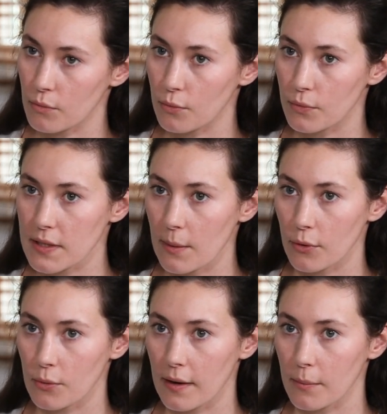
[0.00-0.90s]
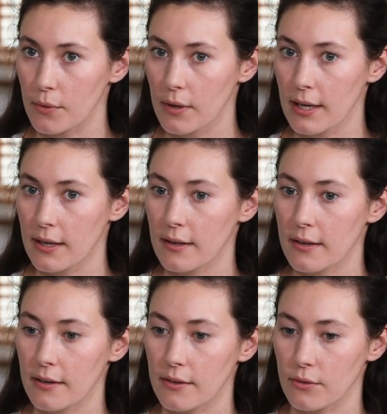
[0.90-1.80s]
tout le monde, ça m'ennuyait un peu.
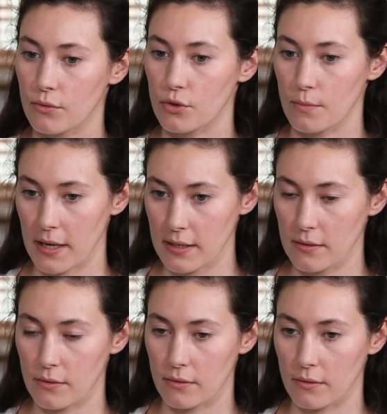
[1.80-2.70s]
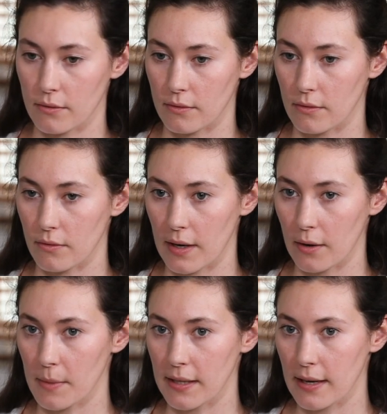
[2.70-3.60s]
donc je suis partie en,
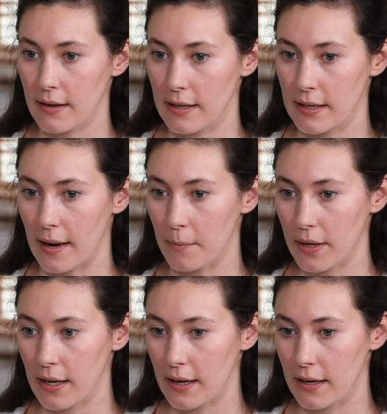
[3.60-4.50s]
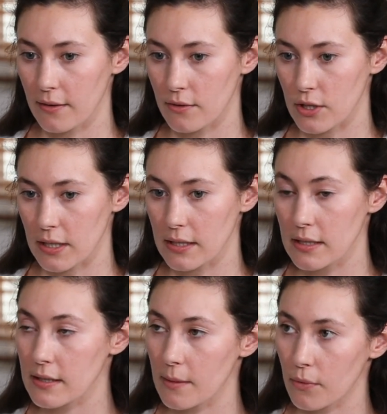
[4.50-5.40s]
voilà, en mana et après j'ai
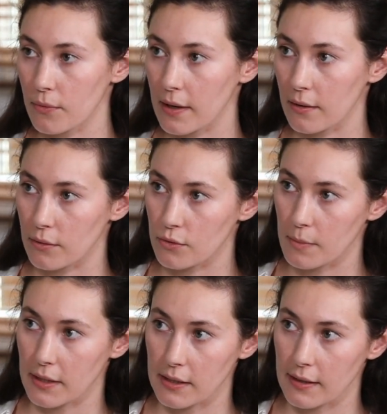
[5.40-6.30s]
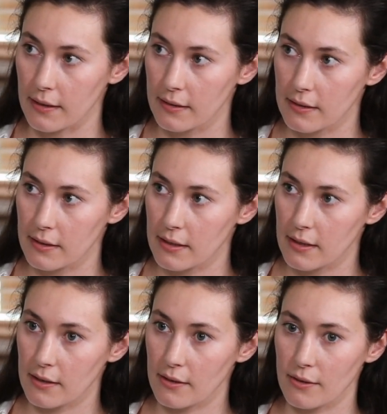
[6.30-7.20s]
quitté ça pour faire du mannequinat.
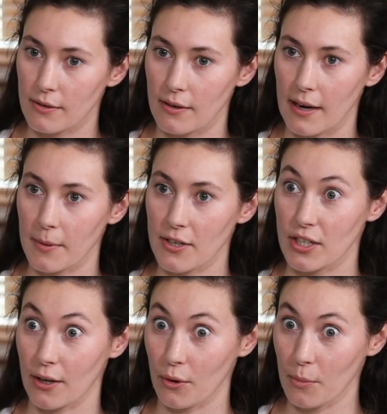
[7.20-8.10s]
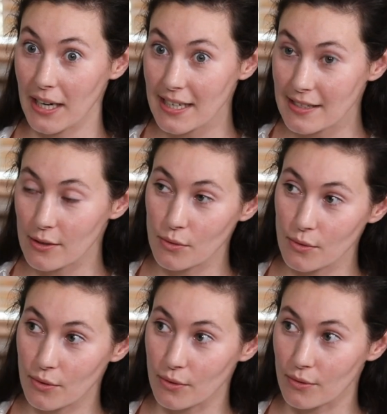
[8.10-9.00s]
après j'ai repris les
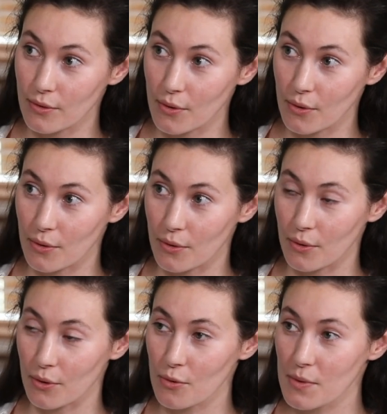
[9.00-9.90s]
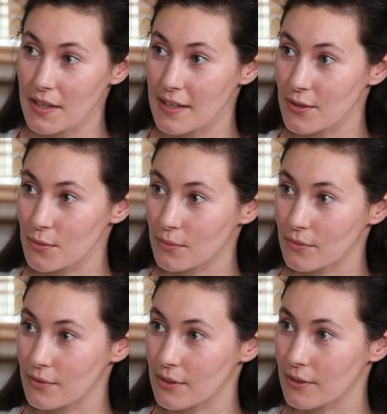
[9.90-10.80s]
études en
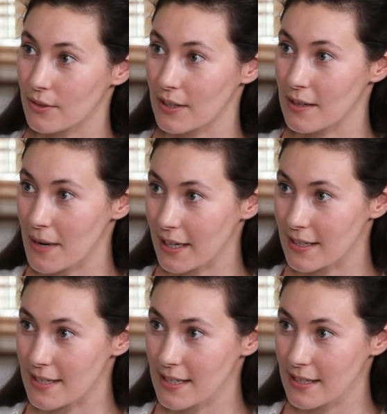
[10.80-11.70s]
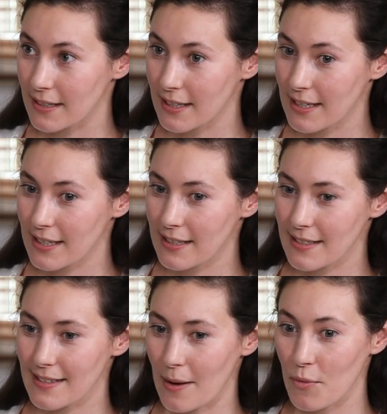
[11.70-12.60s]
communication et marketing.
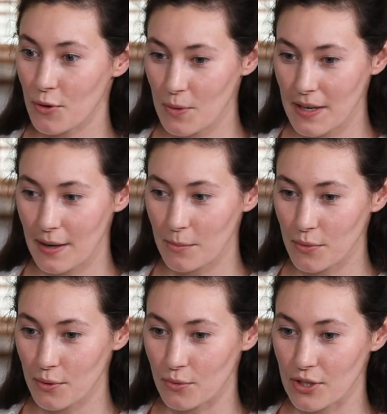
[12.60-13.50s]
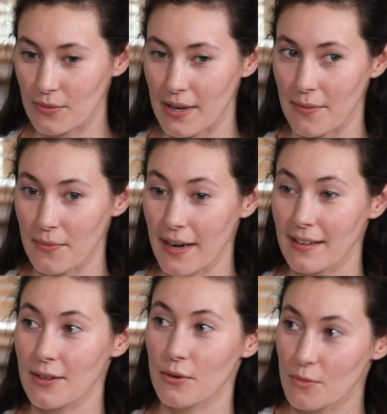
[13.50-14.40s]
Ça m'ennuyait un peu, donc j'ai fait la
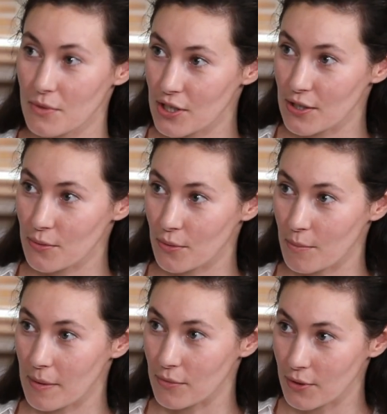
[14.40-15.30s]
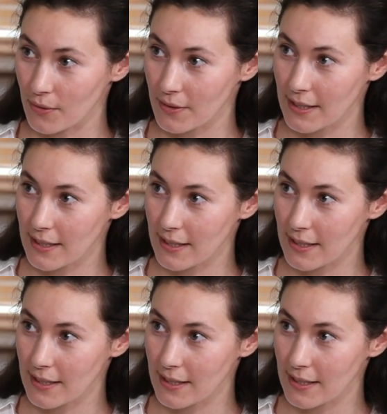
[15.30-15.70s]
fac d'économie-gestion en même temps.